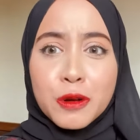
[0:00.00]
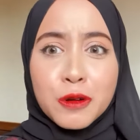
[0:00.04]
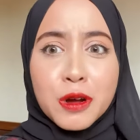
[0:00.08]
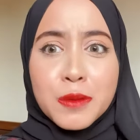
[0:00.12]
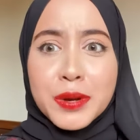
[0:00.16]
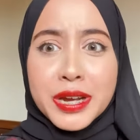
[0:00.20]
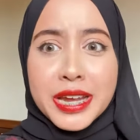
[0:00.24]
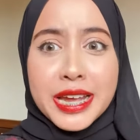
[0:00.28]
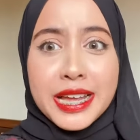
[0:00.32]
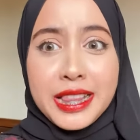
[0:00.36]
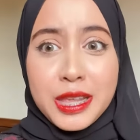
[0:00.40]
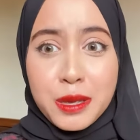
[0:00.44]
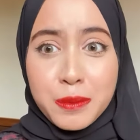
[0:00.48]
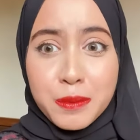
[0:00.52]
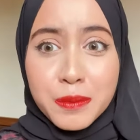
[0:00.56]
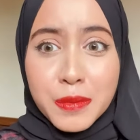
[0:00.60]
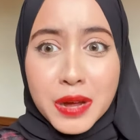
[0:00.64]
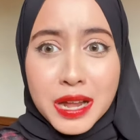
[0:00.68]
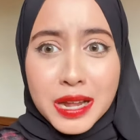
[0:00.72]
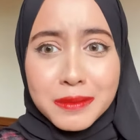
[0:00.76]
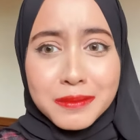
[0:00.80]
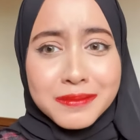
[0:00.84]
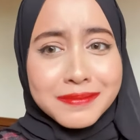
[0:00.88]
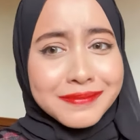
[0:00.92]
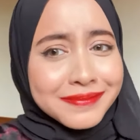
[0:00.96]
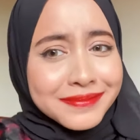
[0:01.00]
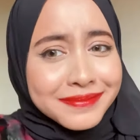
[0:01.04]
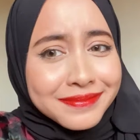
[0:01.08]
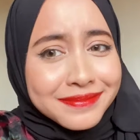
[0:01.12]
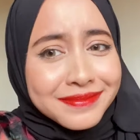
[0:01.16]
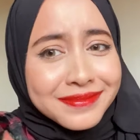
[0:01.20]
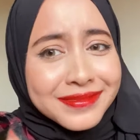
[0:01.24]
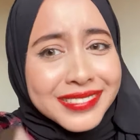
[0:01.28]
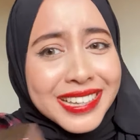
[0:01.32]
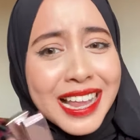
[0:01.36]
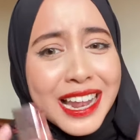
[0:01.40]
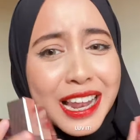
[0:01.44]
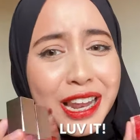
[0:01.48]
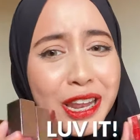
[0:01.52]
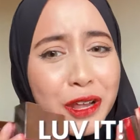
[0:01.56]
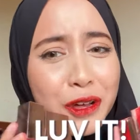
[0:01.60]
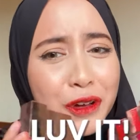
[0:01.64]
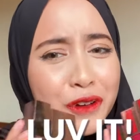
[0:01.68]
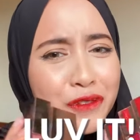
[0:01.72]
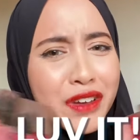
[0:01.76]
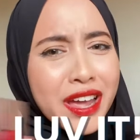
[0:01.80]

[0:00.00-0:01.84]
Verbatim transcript: aku pakai lip balm love